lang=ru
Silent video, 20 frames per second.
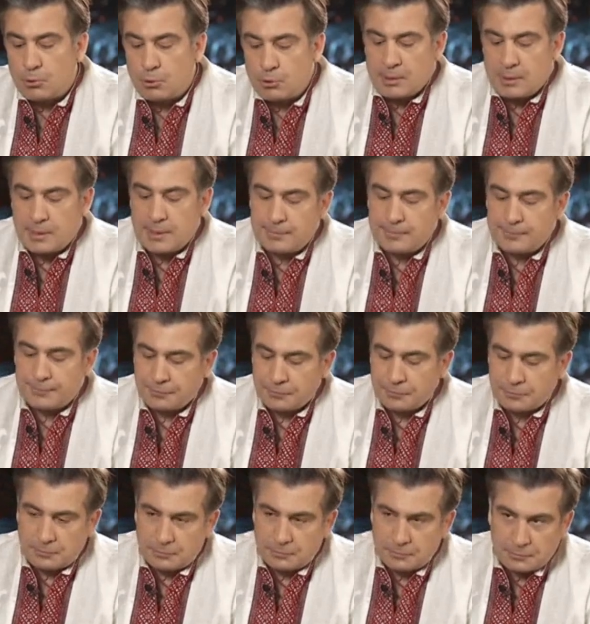но когда
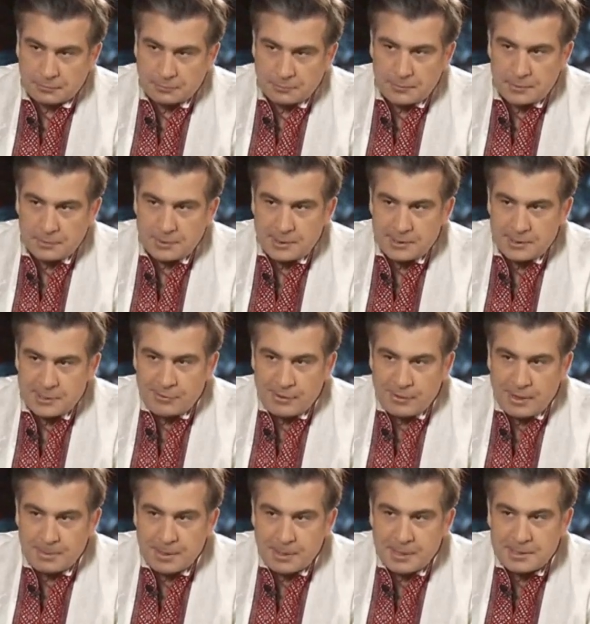с
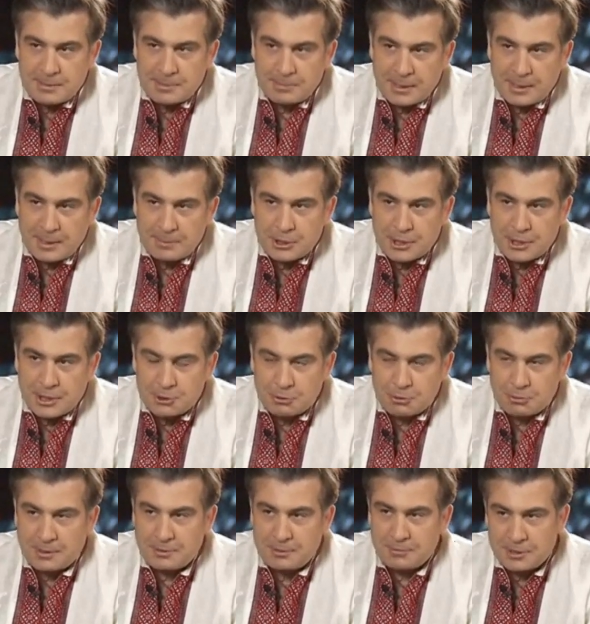европейцами ты общаешься,
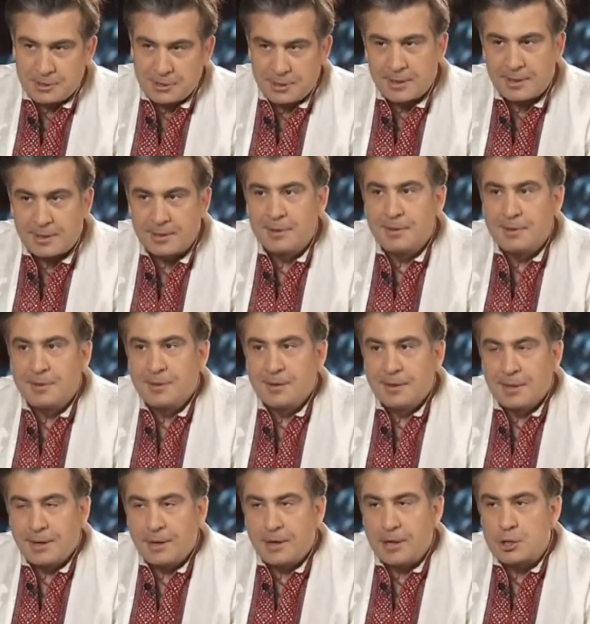то они всегда
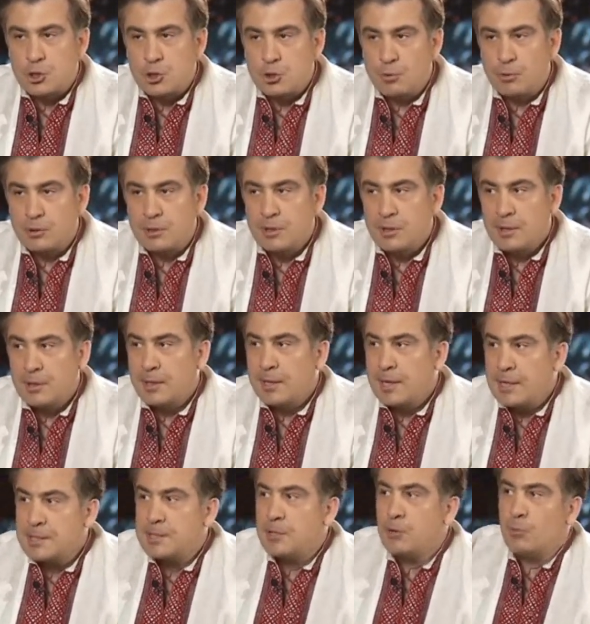говорят, что вот
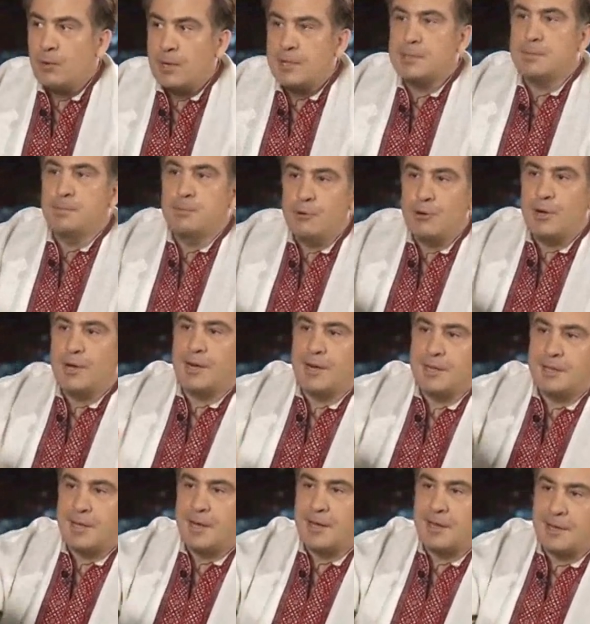если у вас
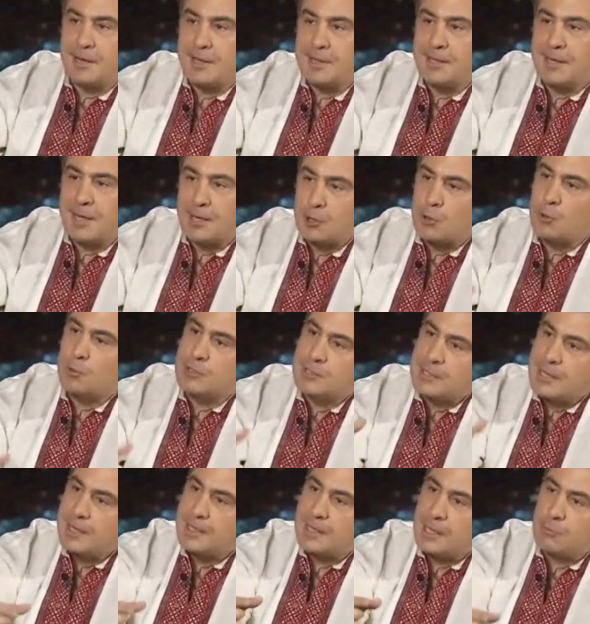бюрократ конкретный, который вот
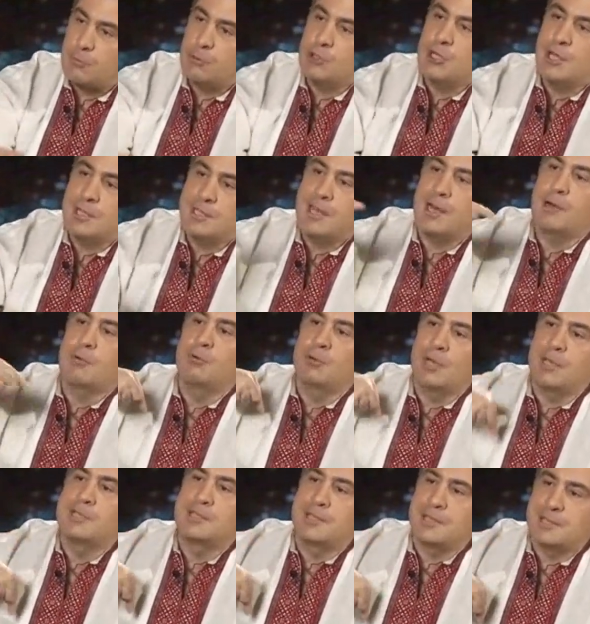за это отвечает, как у
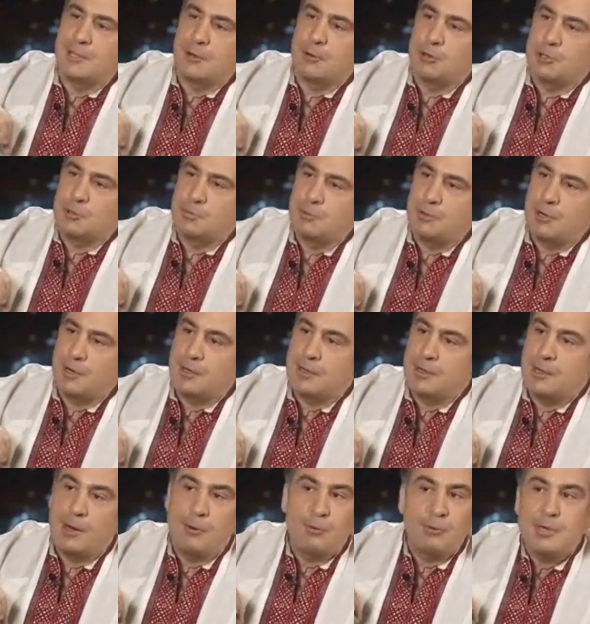нас есть такой же бюрократ,
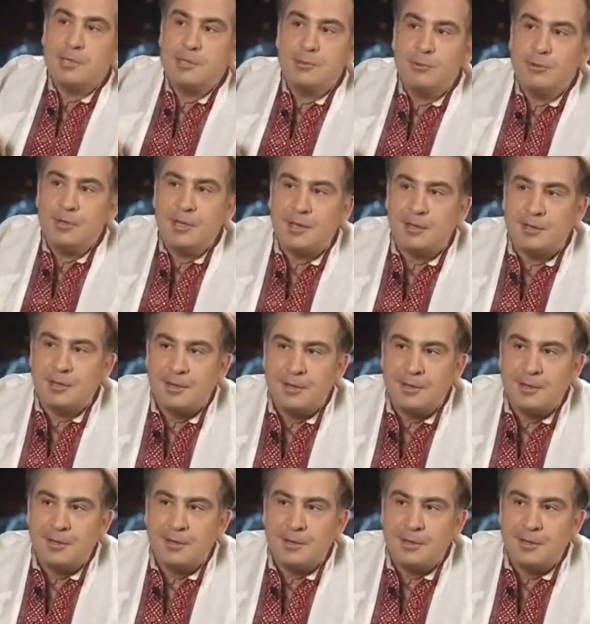а у нас его нет.